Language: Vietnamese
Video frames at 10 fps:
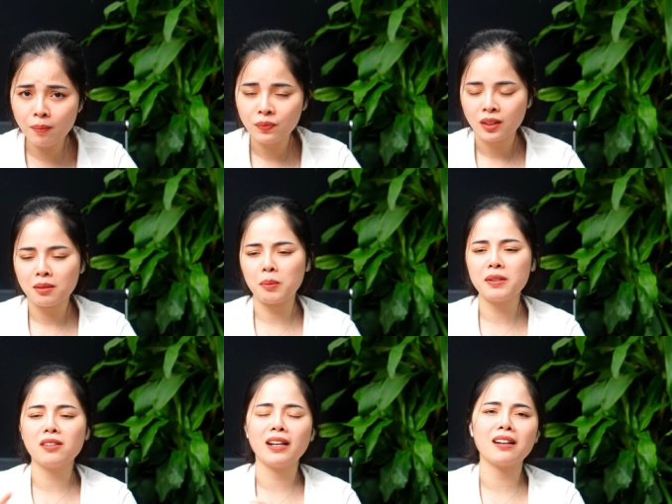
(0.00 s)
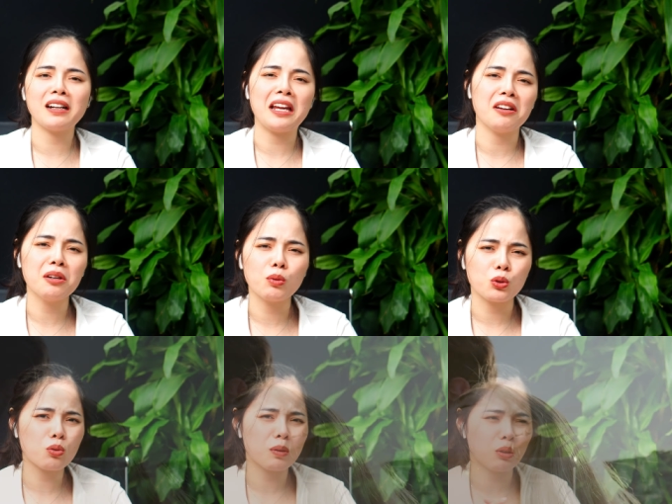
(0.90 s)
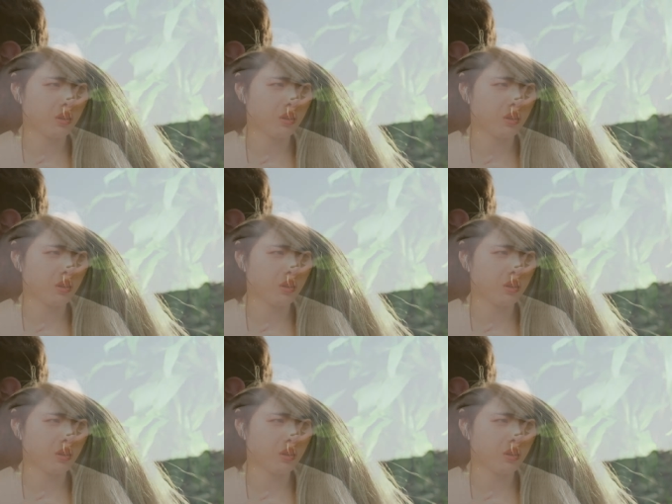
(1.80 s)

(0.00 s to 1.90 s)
Nhưng mà bây giờ nặng nề hơn một chút, bắt đầu